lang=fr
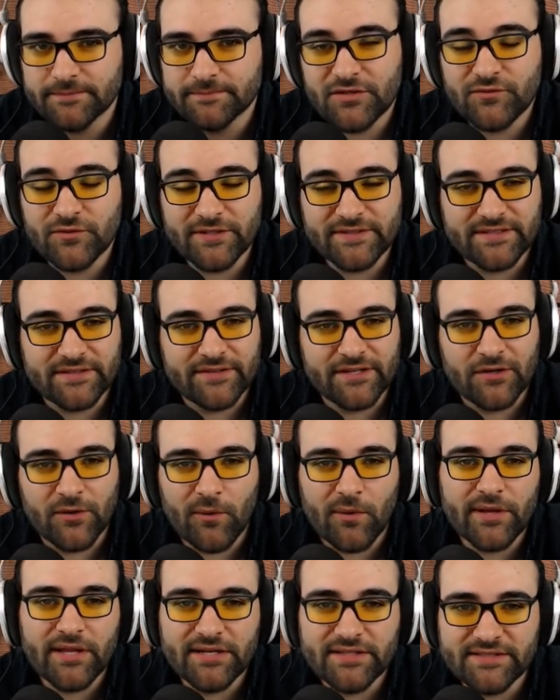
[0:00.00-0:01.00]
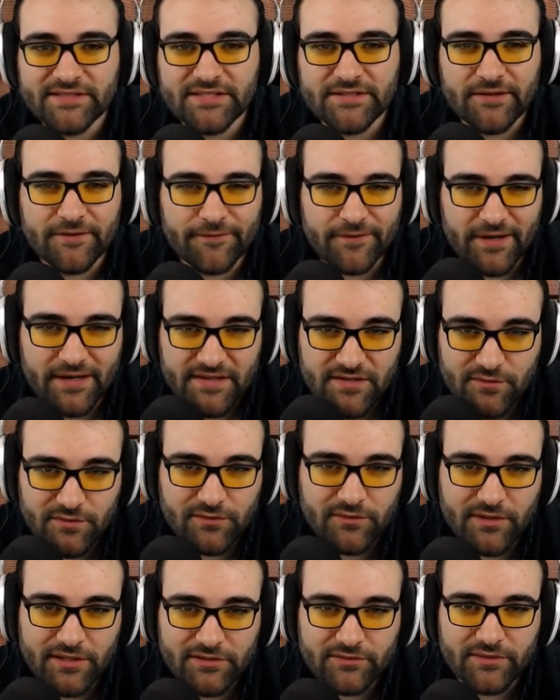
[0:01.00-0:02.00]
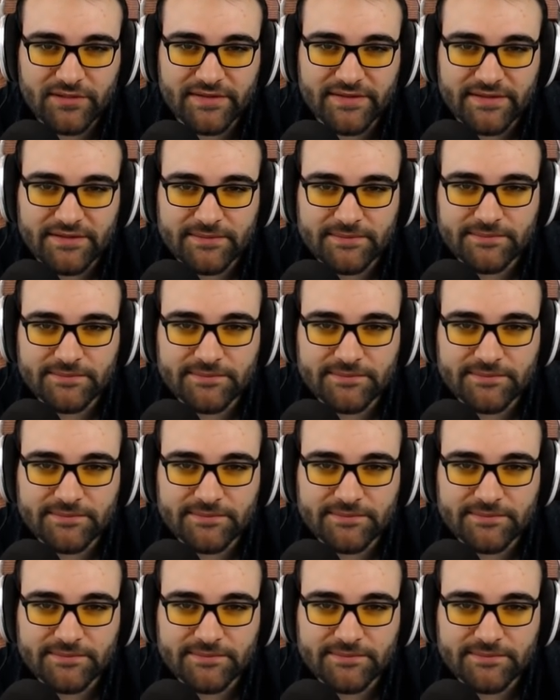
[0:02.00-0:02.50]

Et je vous laisse avec le Royaliste qui va faire la suite de l'actualité.